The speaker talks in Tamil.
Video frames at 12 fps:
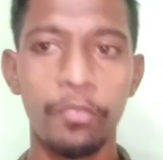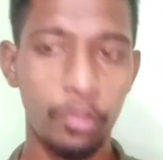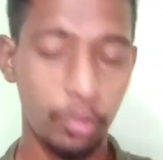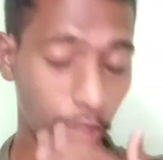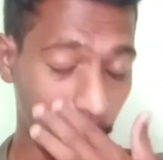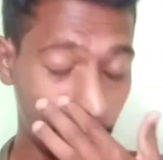
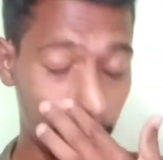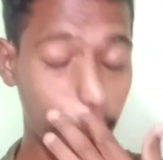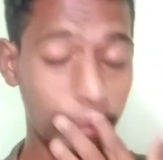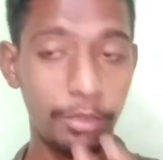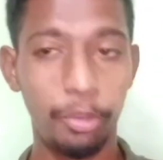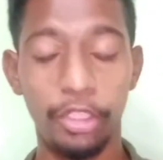ஸோ அந்த
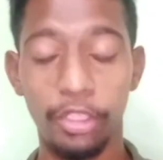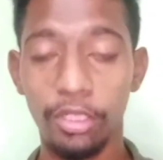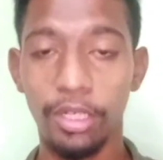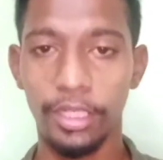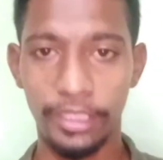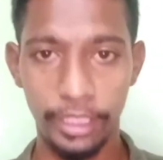கான்செப்ட்
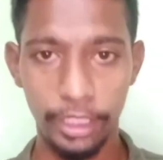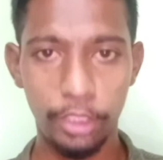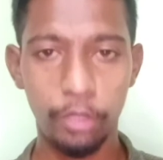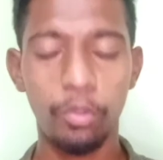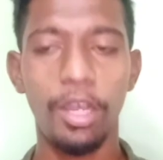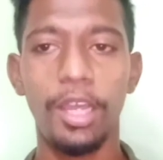இன்னும் நாங்கள்
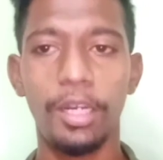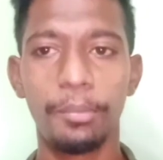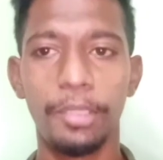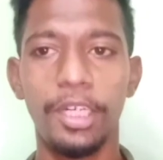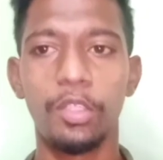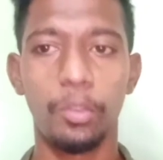எடுக்கக்கூட
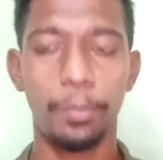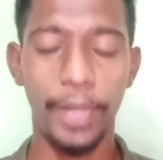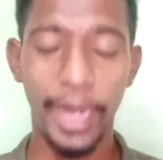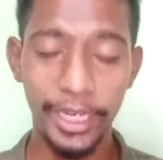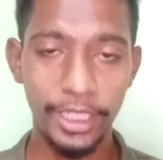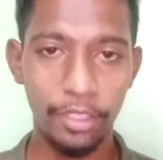ஆரம்பிக்கல அது ஒரு
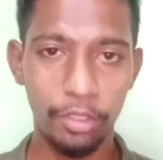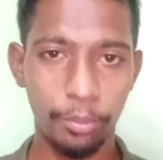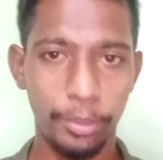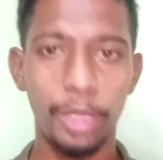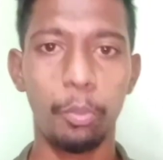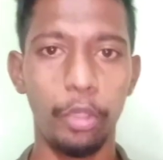பிளானிங் தான்
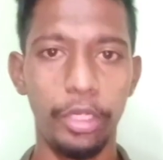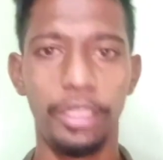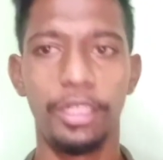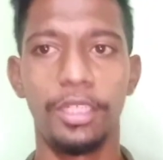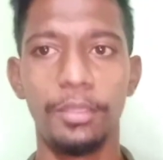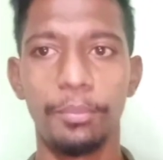வந்து தான்
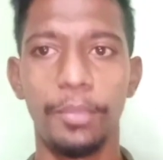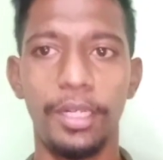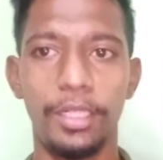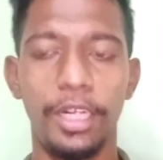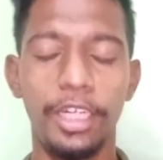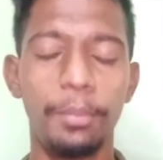போயிட்டுருக்குது
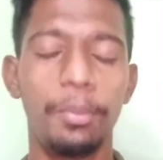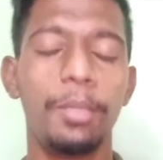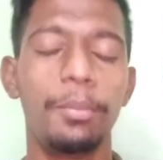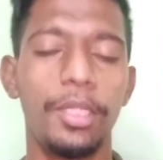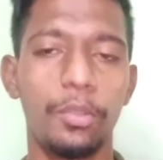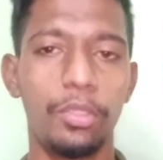பட்
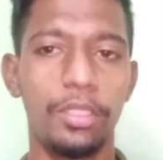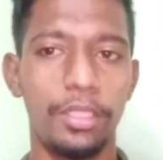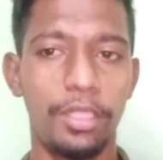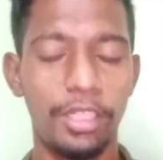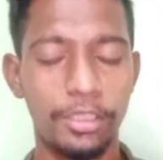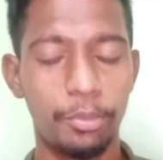கண்டிப்பாலுமே அந்த ஒரு
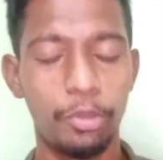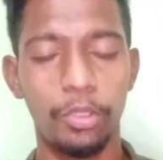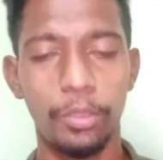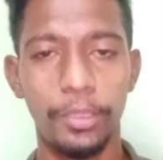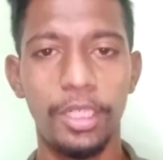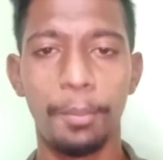கான்செப்ட்
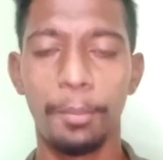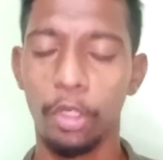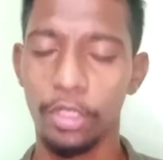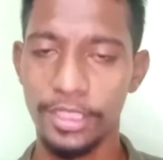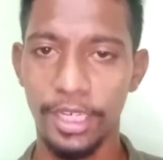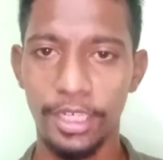வந்து
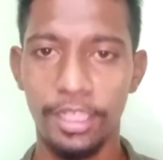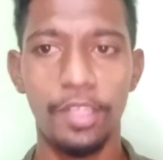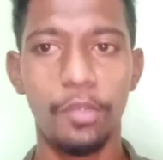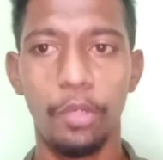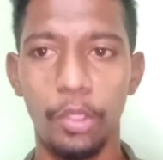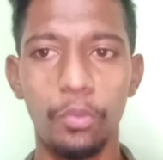நம்மளோட
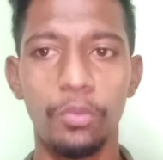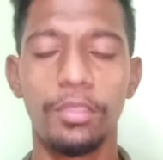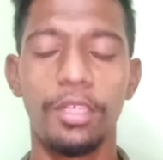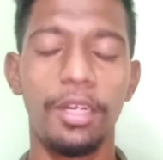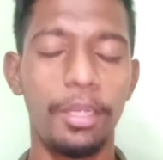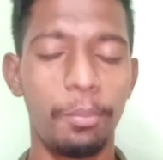சேனலில் தான் வரும்
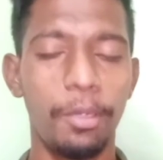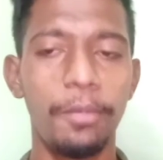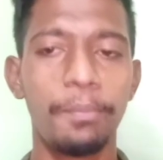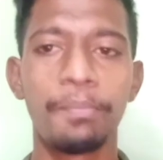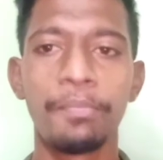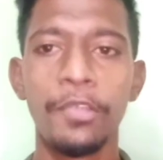
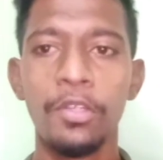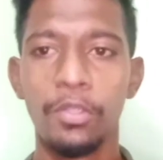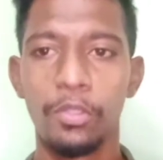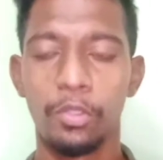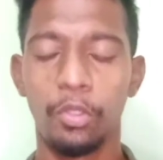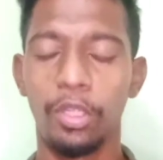கண்டிப்பாக
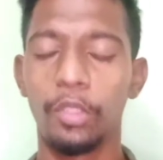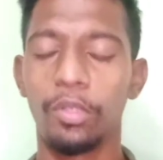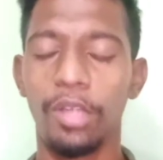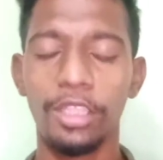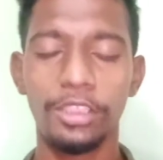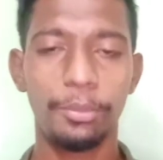ஸோ அந்த
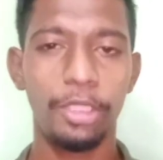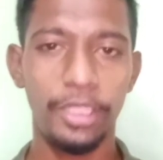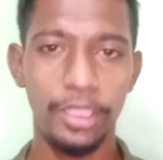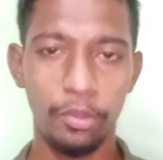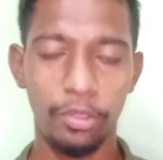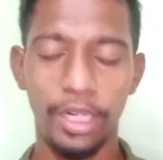ஒரு கான்செப்ட்டுக்கு
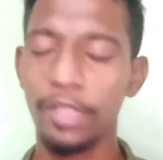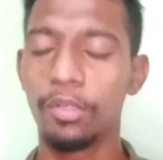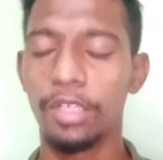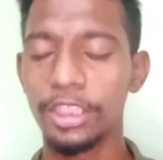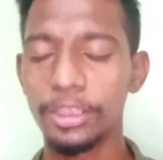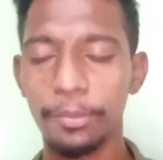நீங்கள் ஒரு நல்ல
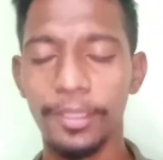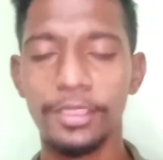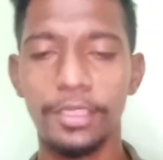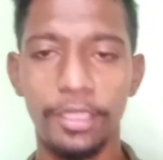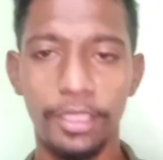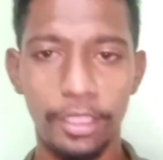ஒரு
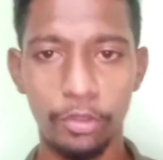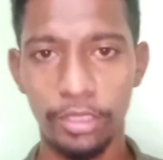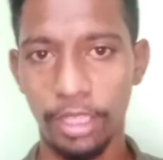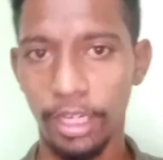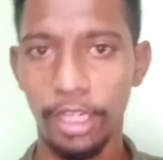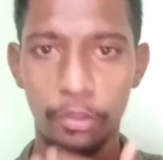ரெஸ்பான்ஸ் தந்தீங்கன்னா
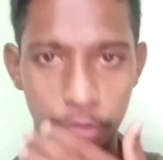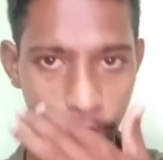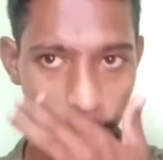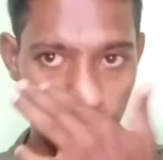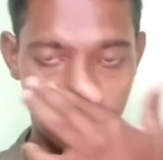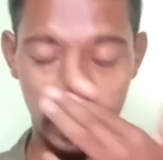கொஞ்சம் நல்லாயிருக்கும்னு
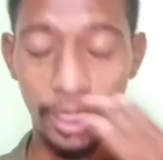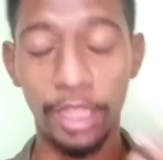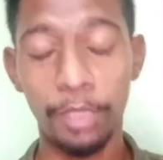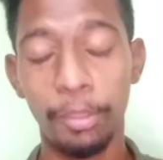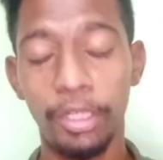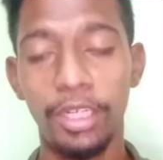சொல்லி நினைக்கிறேன்
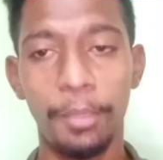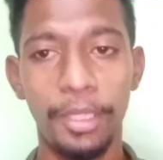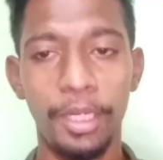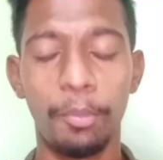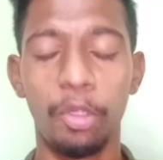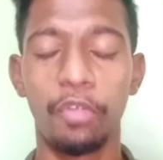அது மட்டும்
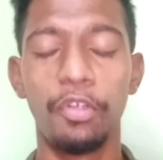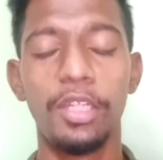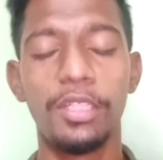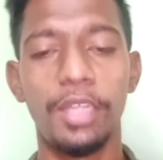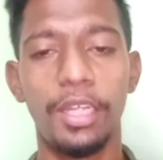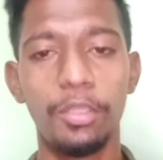இல்லாமல் நம்மளோட
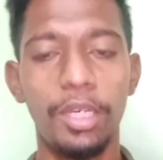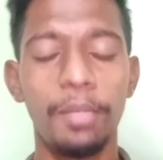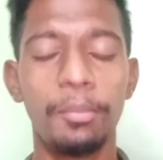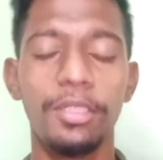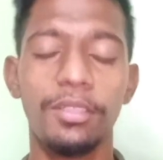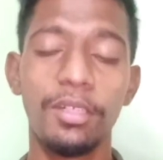வீடியோஸ் அதுவும்
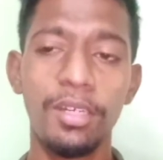இல்லாமல்